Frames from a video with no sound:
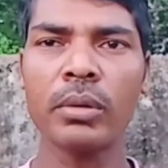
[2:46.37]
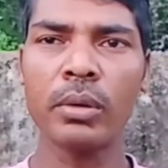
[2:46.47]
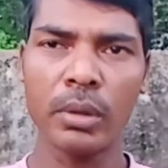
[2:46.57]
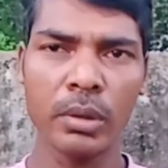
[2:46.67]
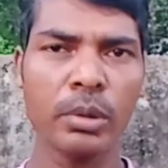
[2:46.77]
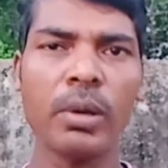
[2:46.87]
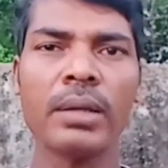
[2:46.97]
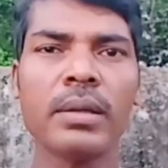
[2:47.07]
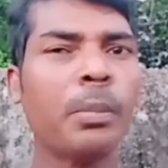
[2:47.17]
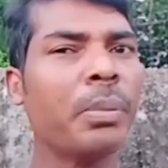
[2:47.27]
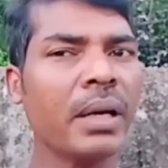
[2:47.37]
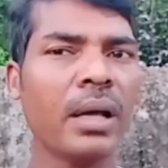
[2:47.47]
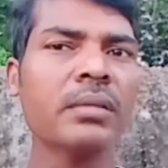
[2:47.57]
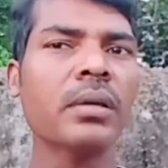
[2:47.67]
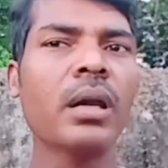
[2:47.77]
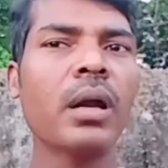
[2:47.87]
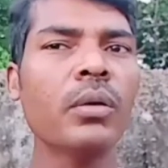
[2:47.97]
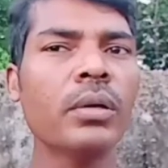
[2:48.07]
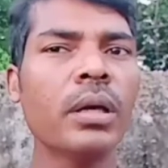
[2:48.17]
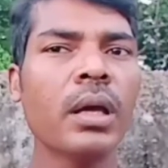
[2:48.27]
को थोड़ा सा प्रयास कर रहा
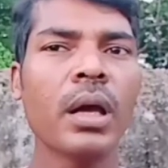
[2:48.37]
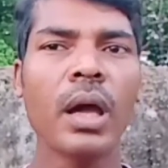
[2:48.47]
हूँ कि